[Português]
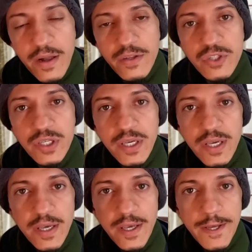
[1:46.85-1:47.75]

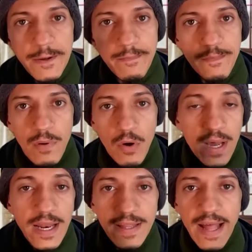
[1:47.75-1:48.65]
de
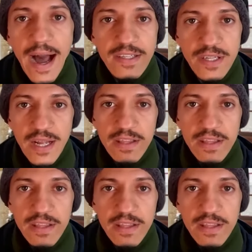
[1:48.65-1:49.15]
localidade, né,